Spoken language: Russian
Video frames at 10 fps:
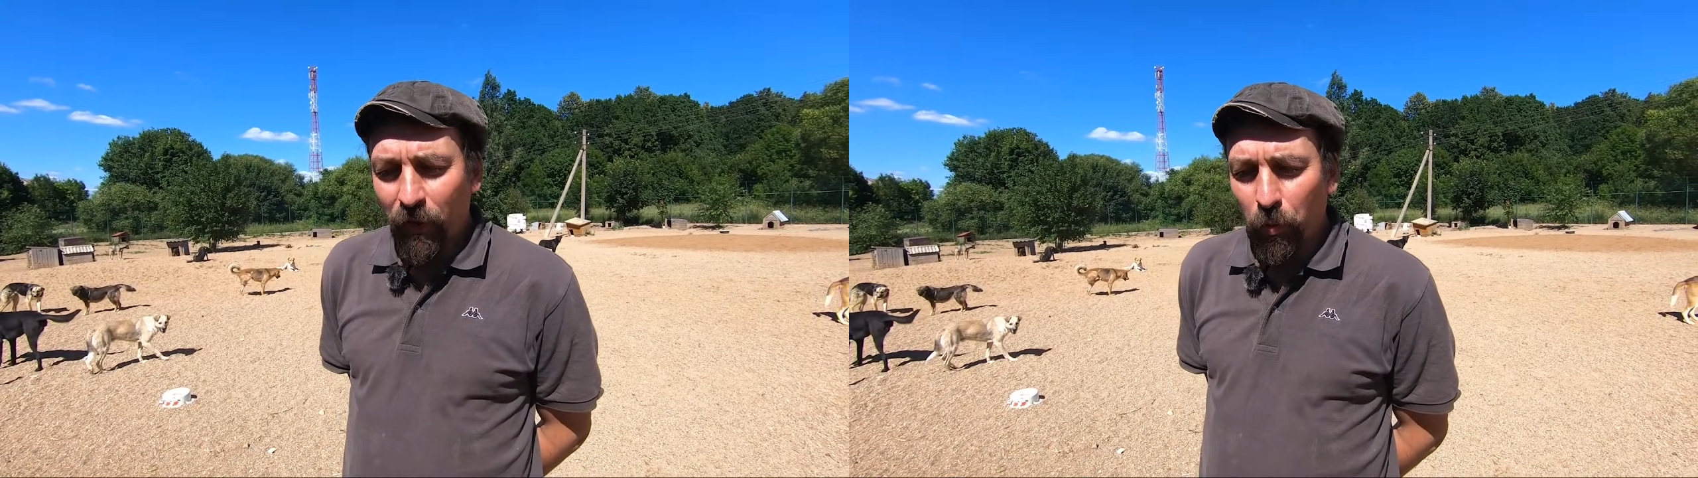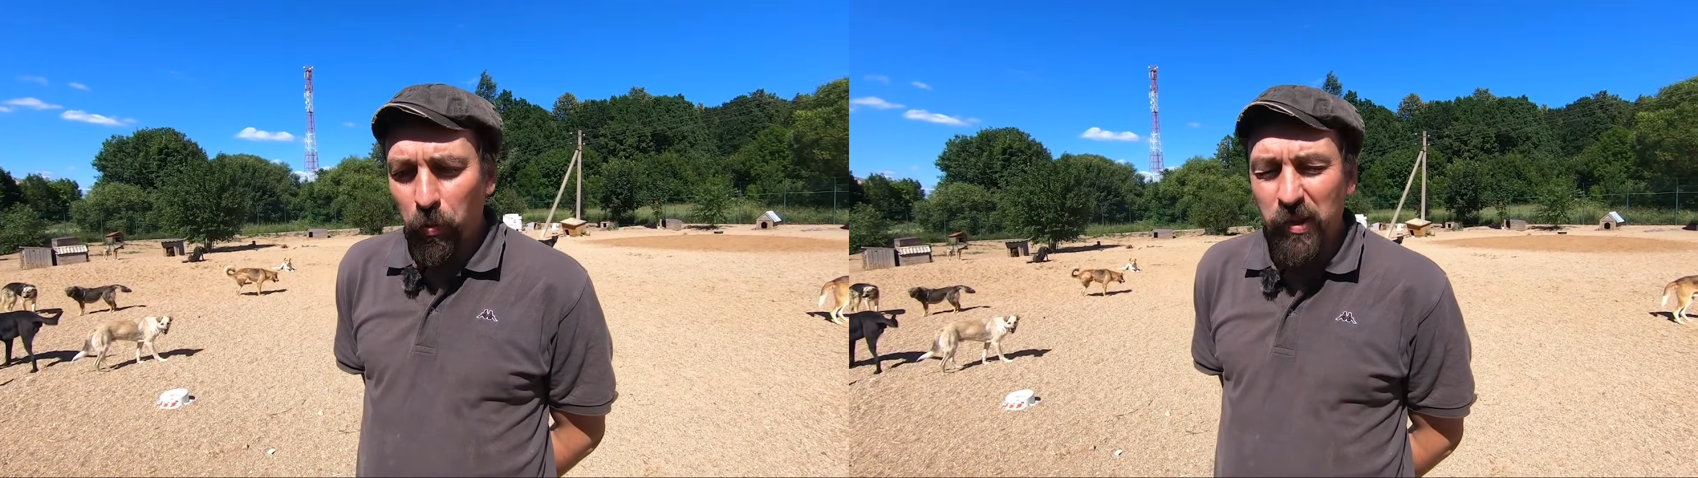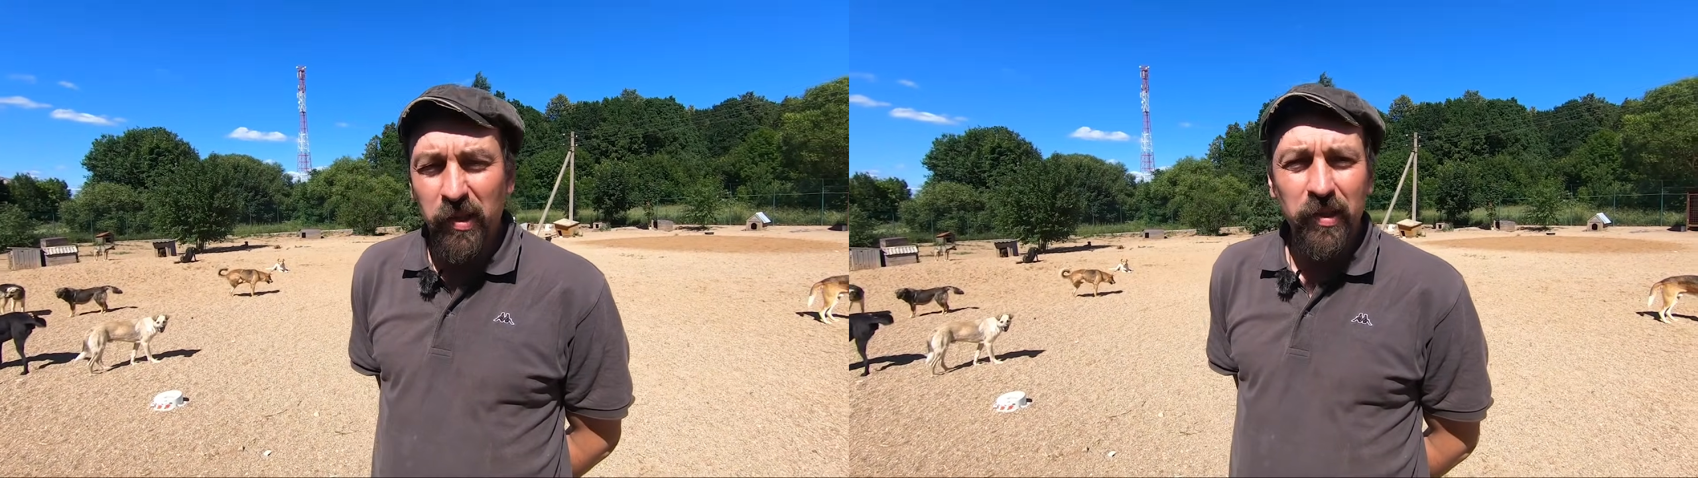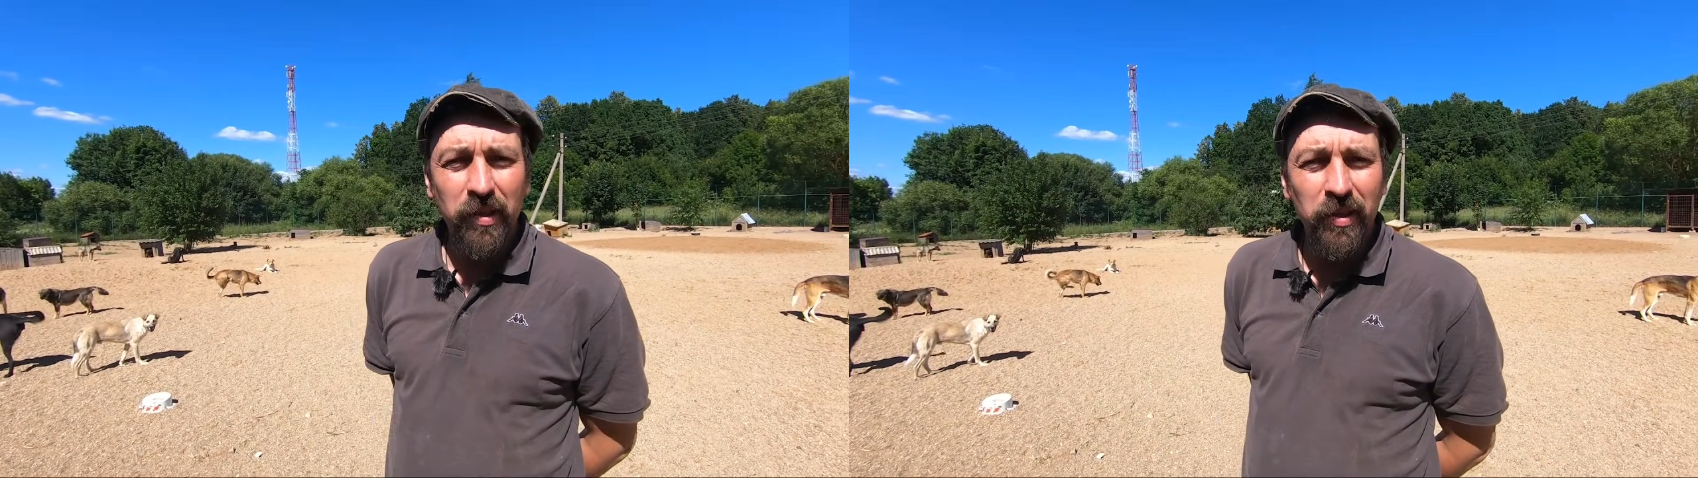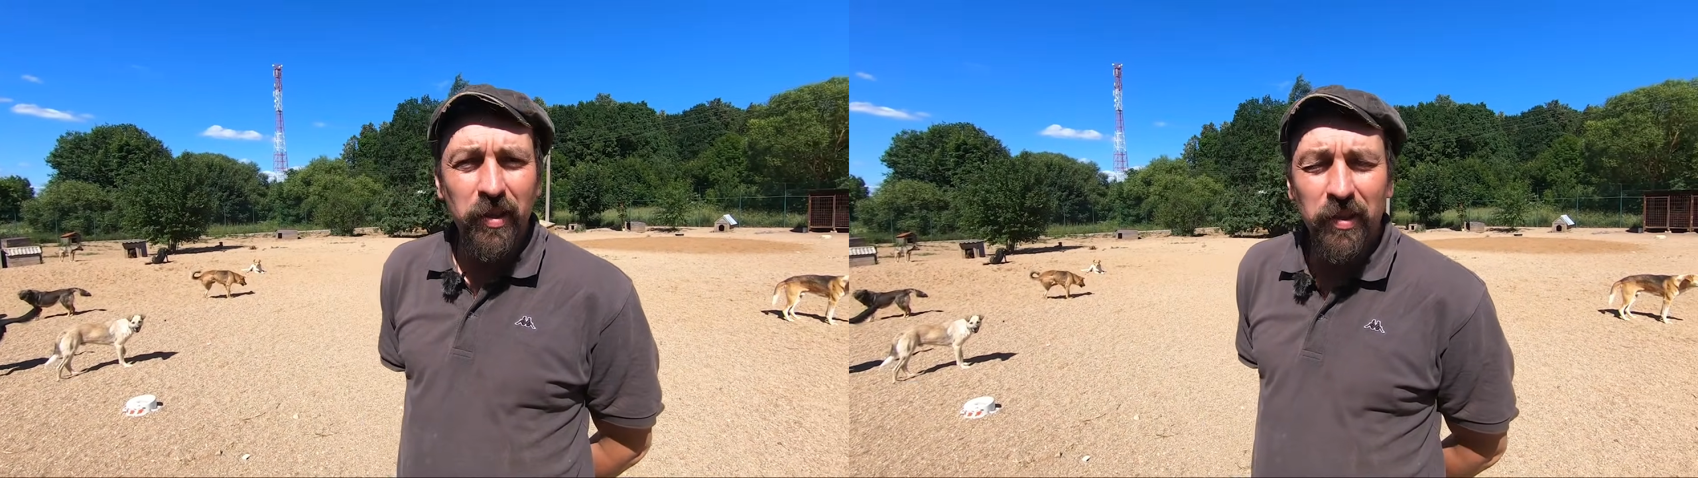
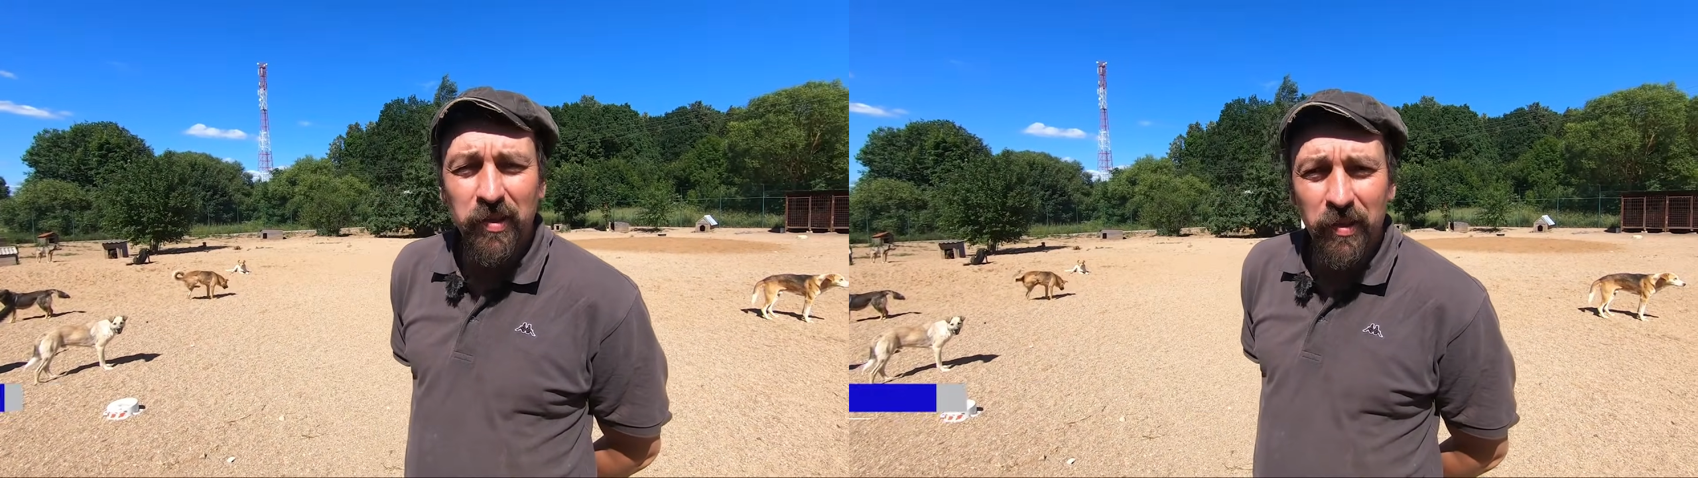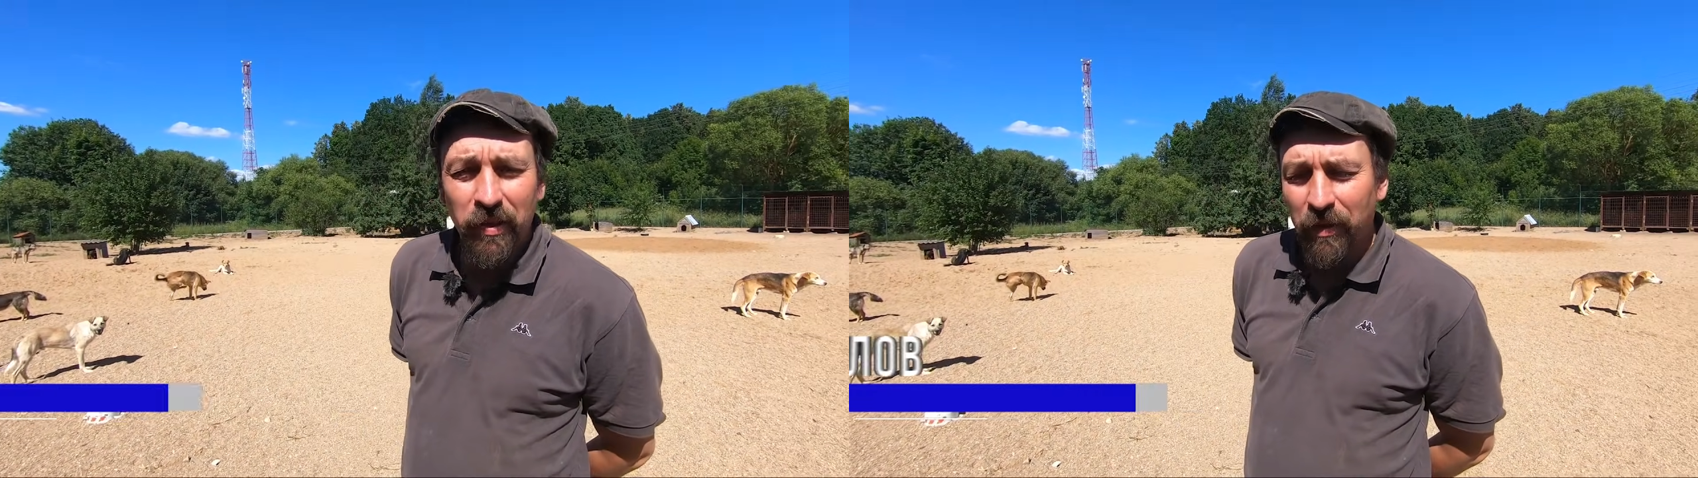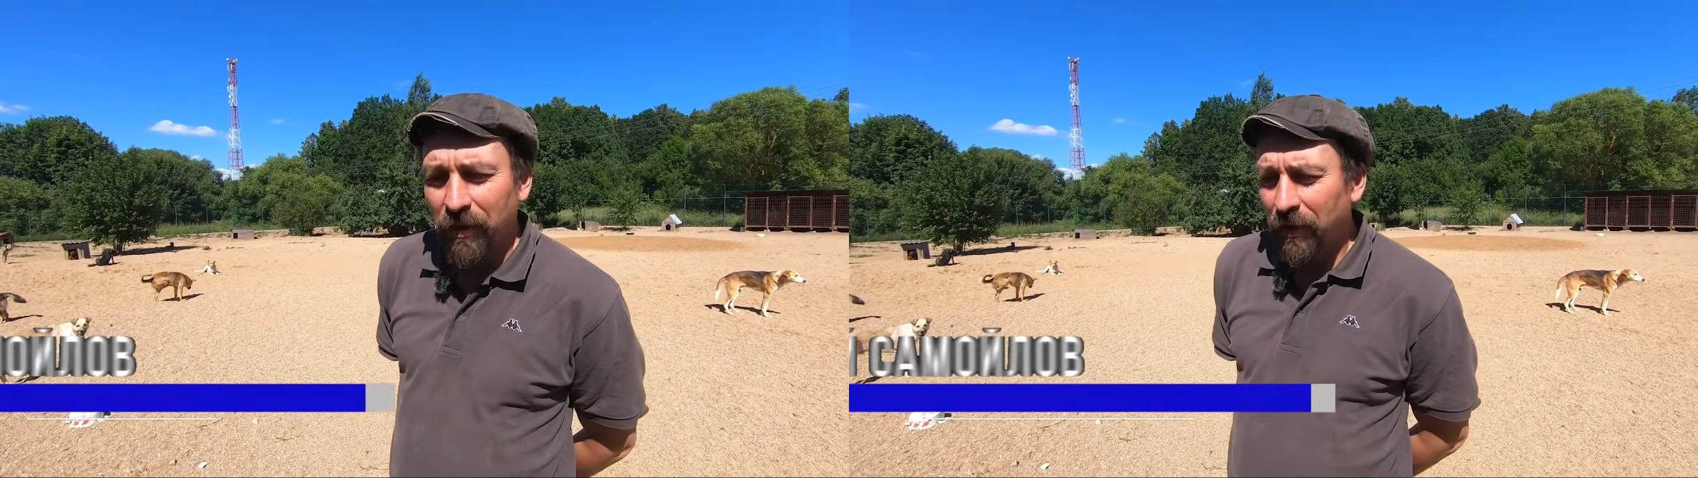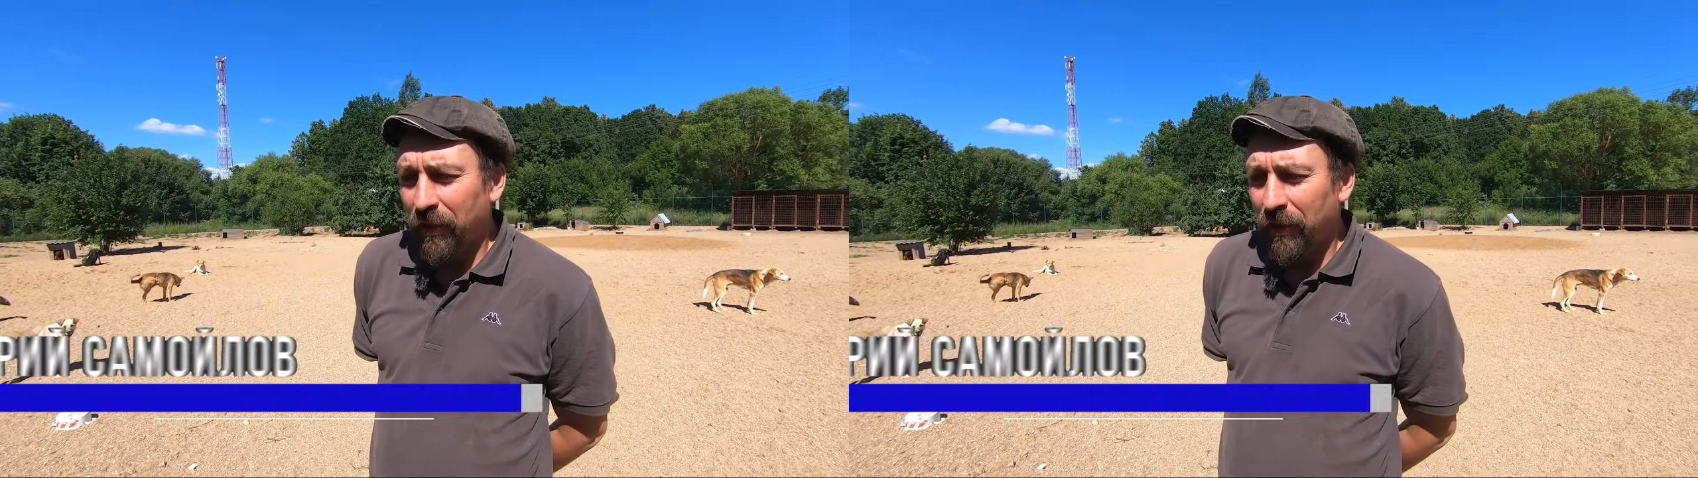трусости, дикости,